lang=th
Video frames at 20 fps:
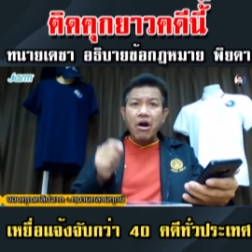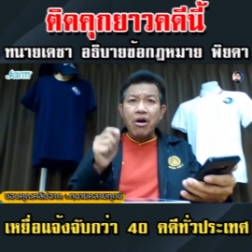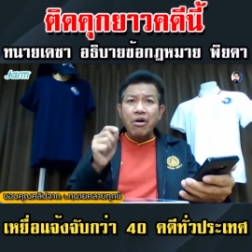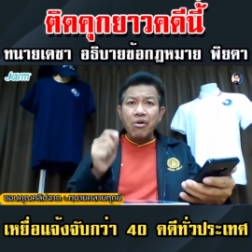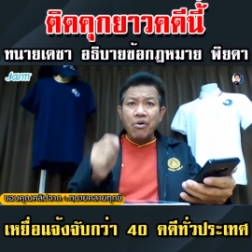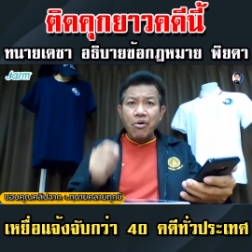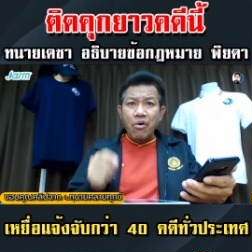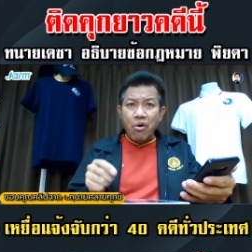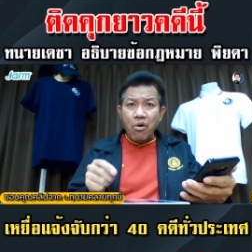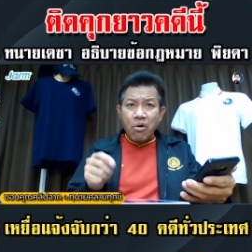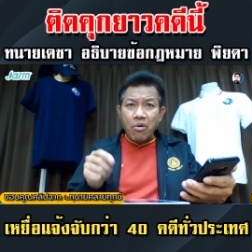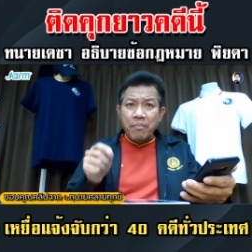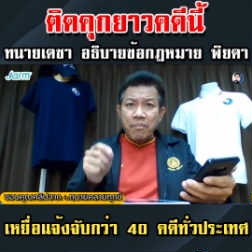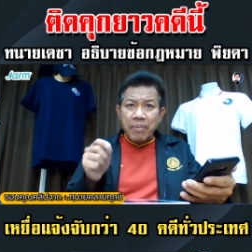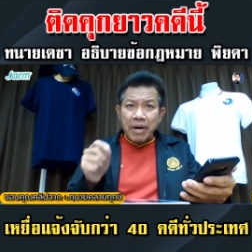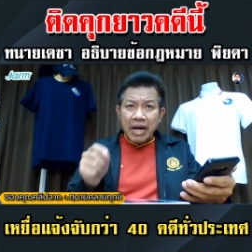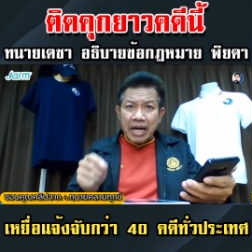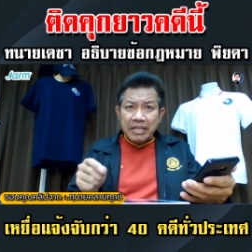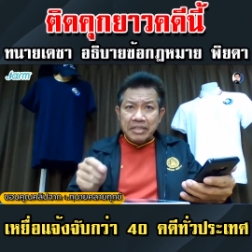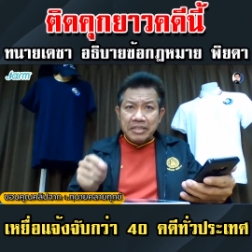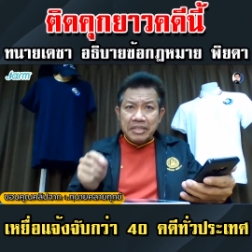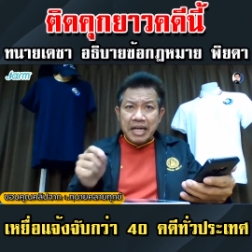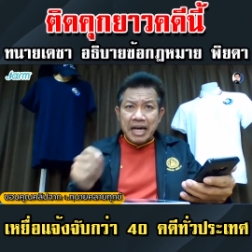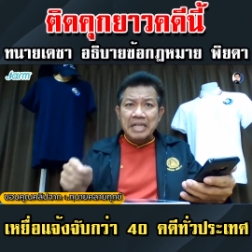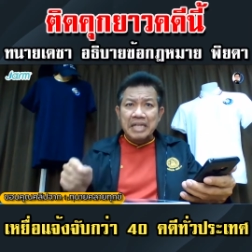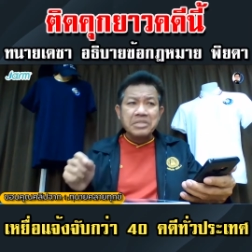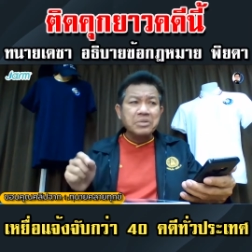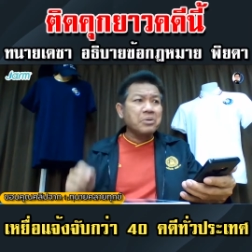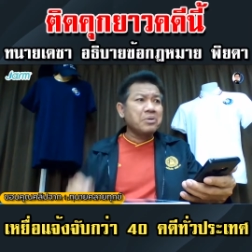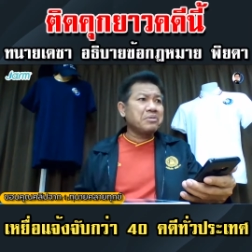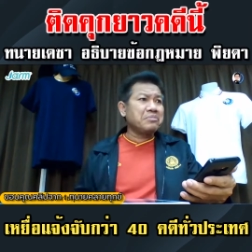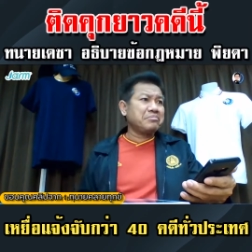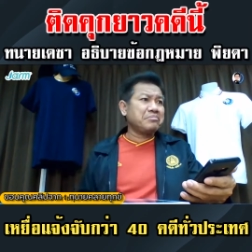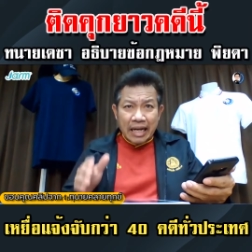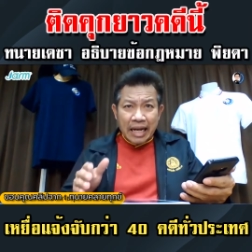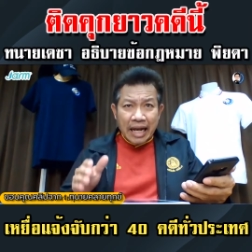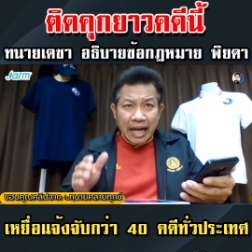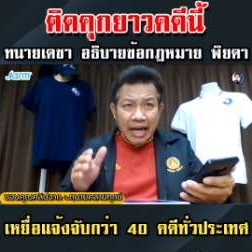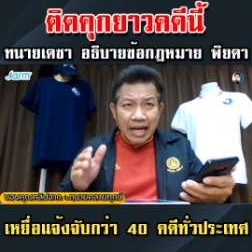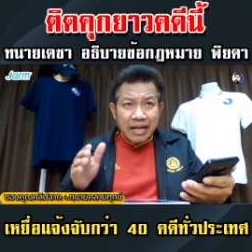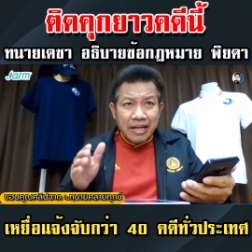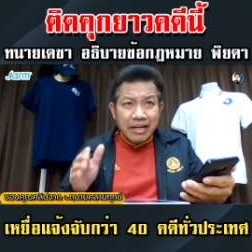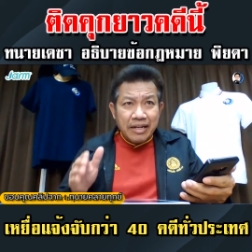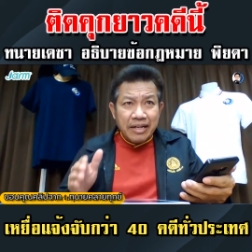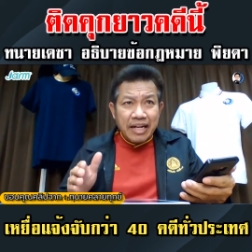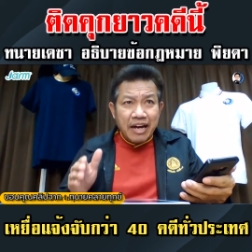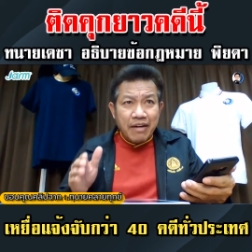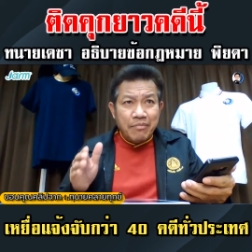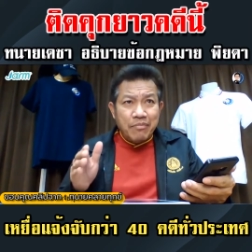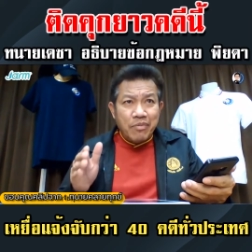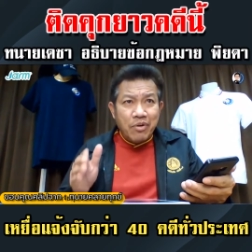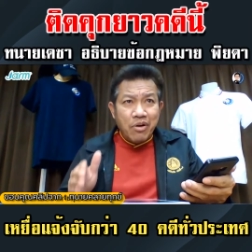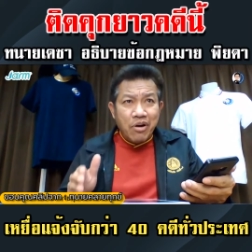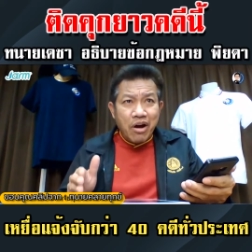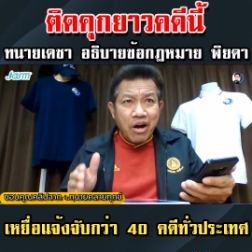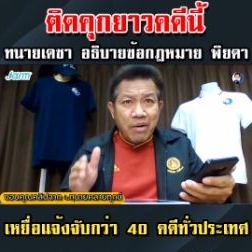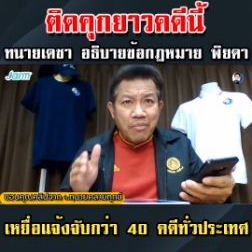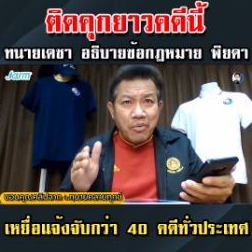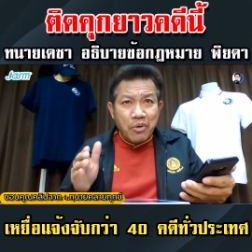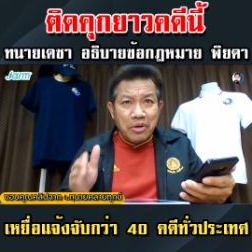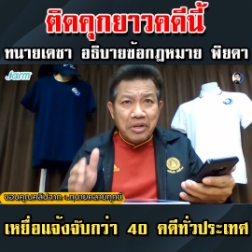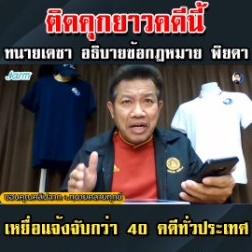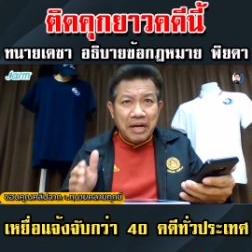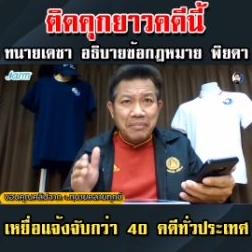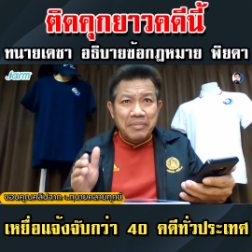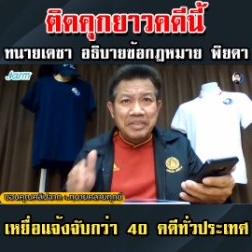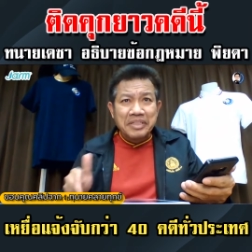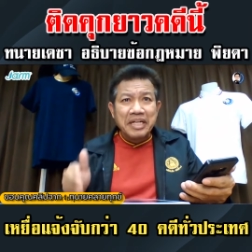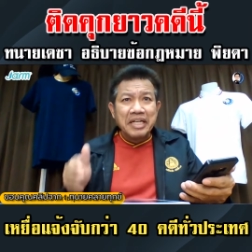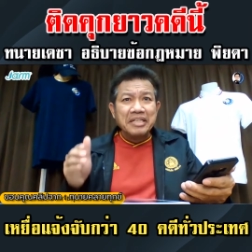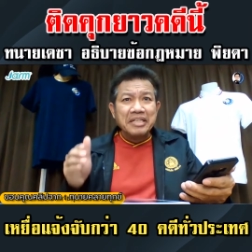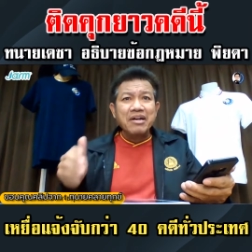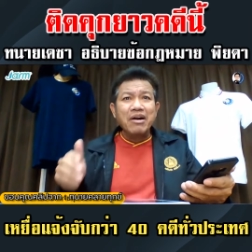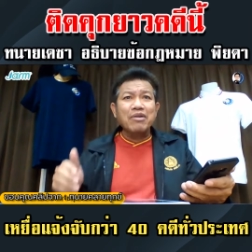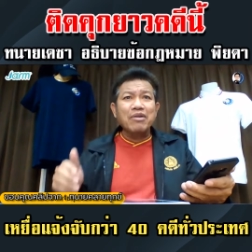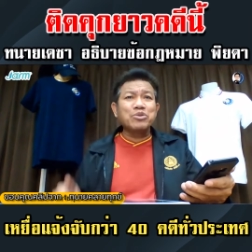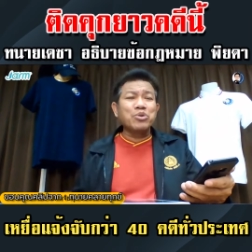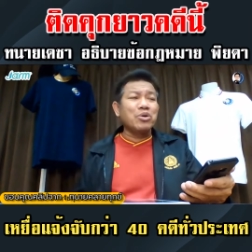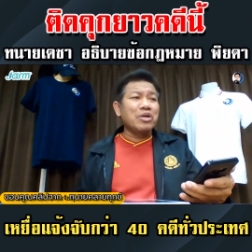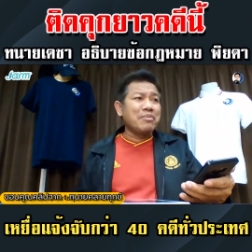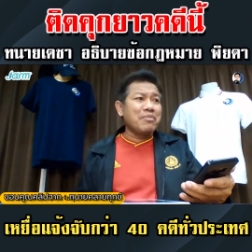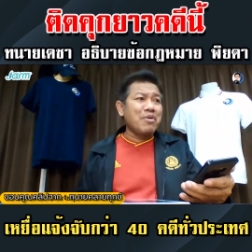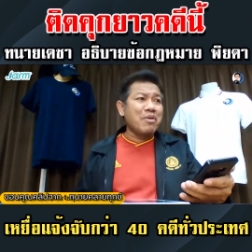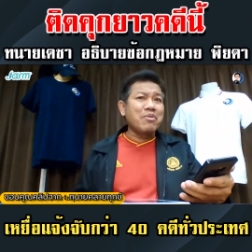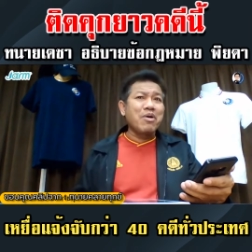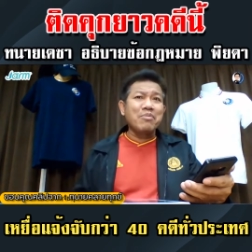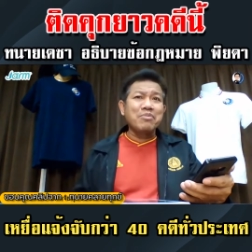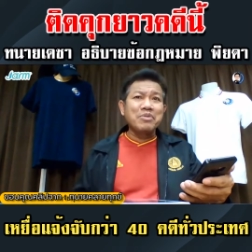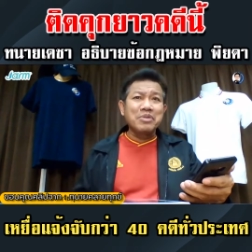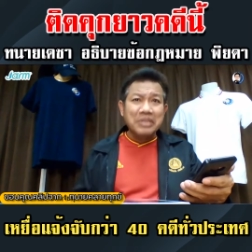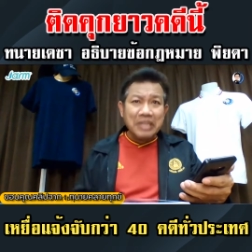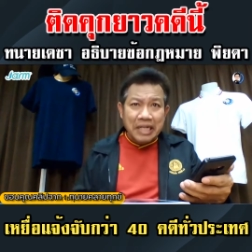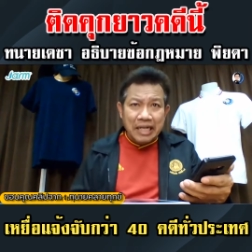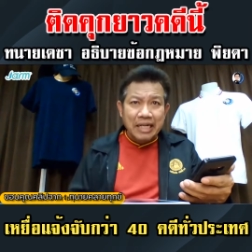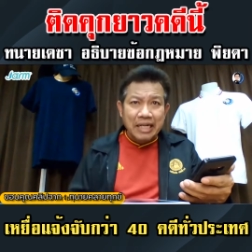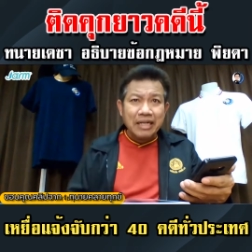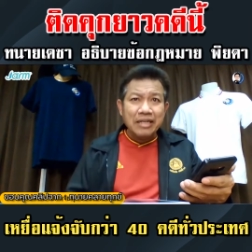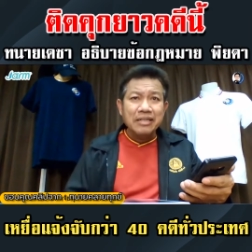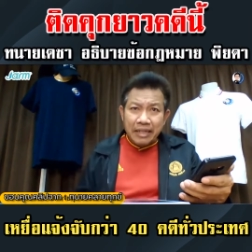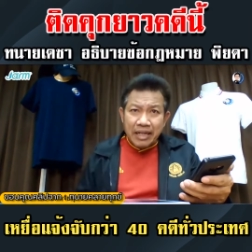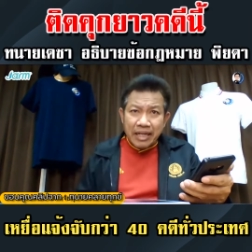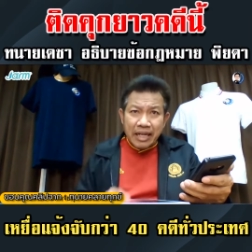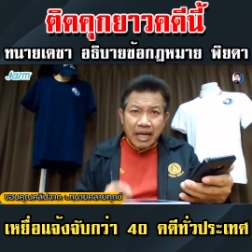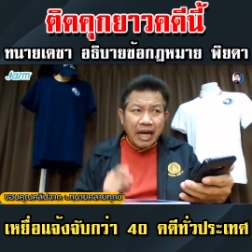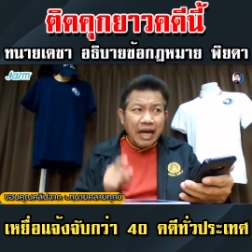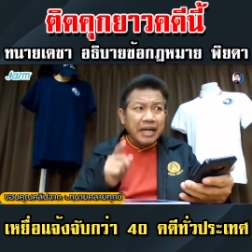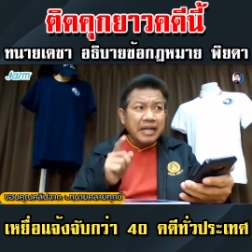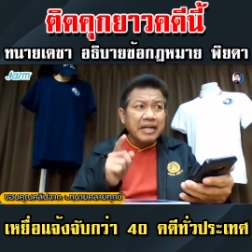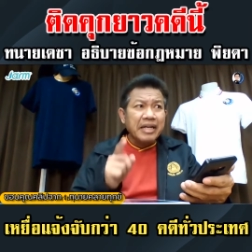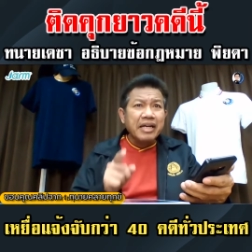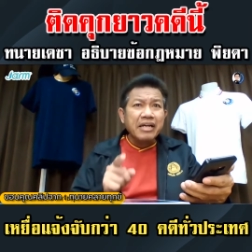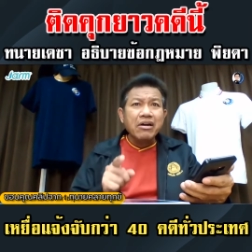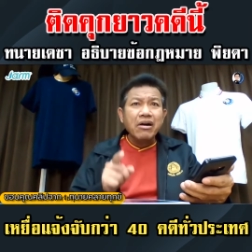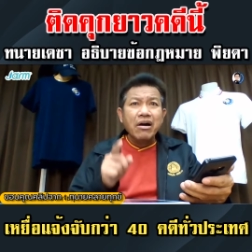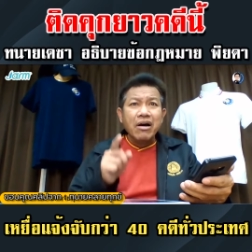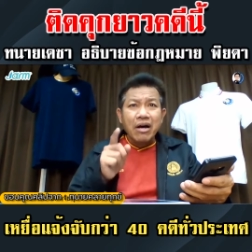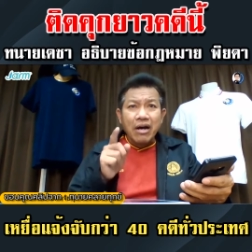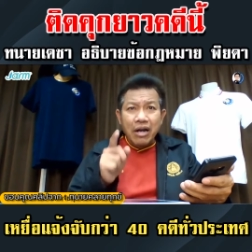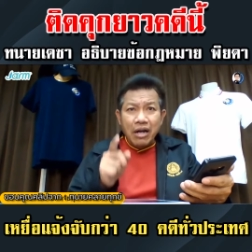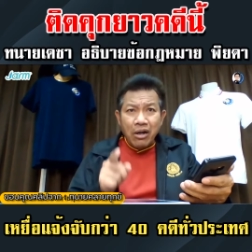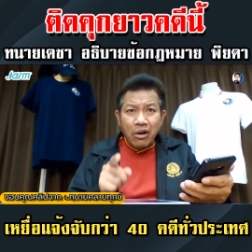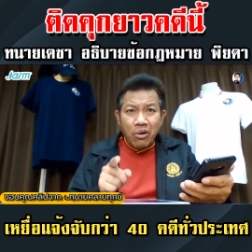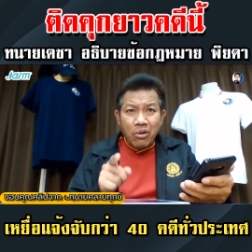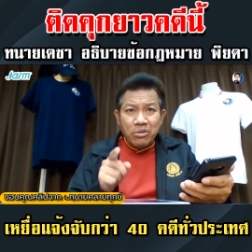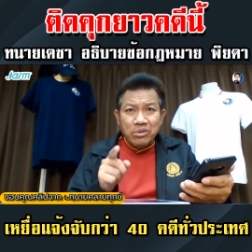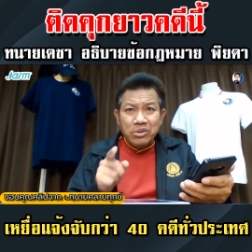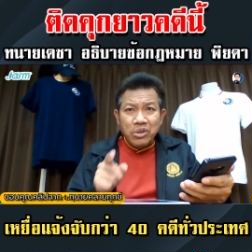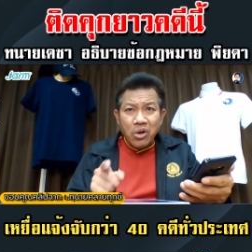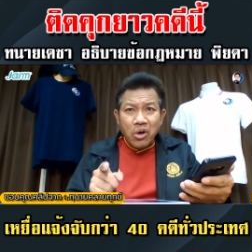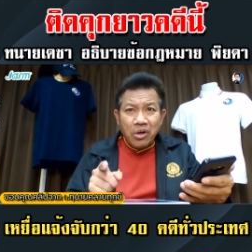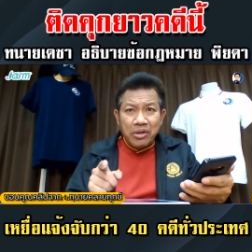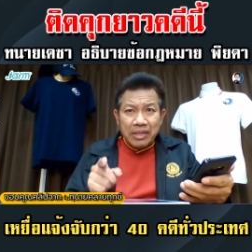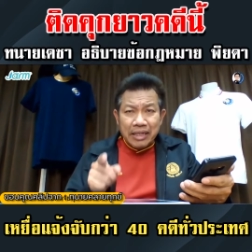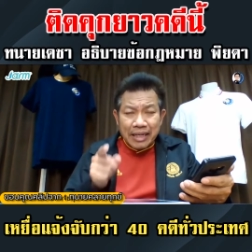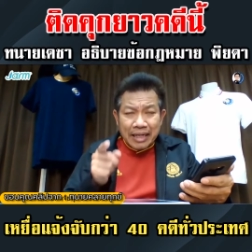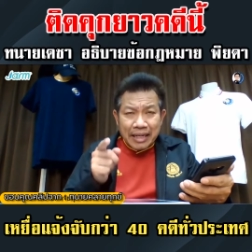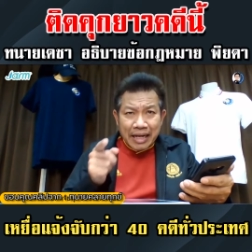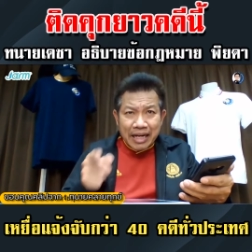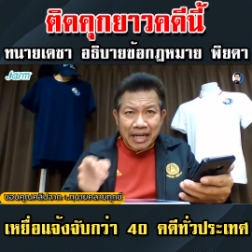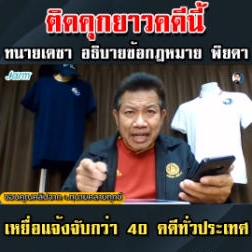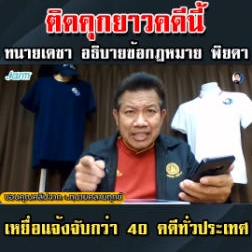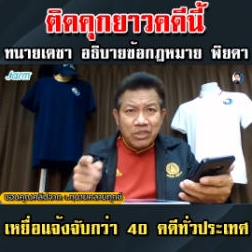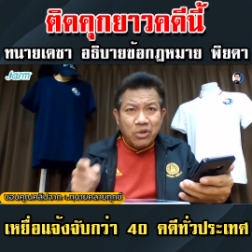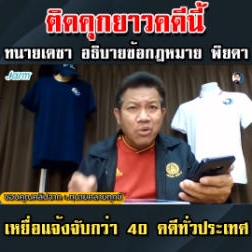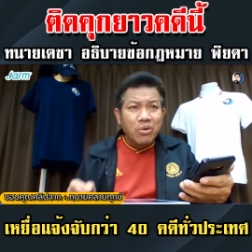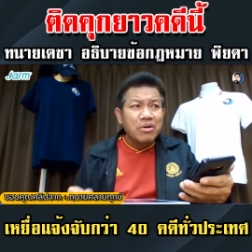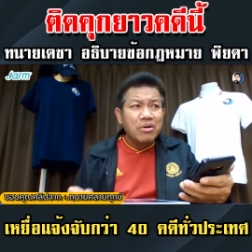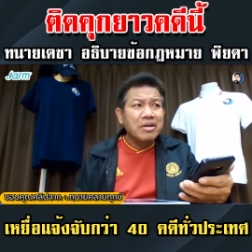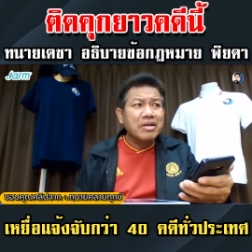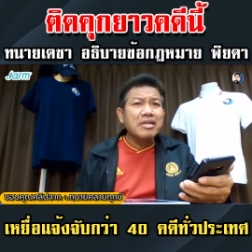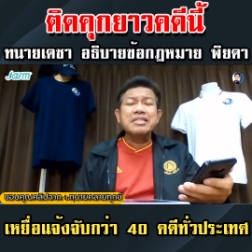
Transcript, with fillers: อโกงประชาชน และนำข้อมูลอันเป็นเท็จเข้าสู่ระบบคอมพิวเตอร์ นี่อันนี้ก็ลงโทษเลียงกระทง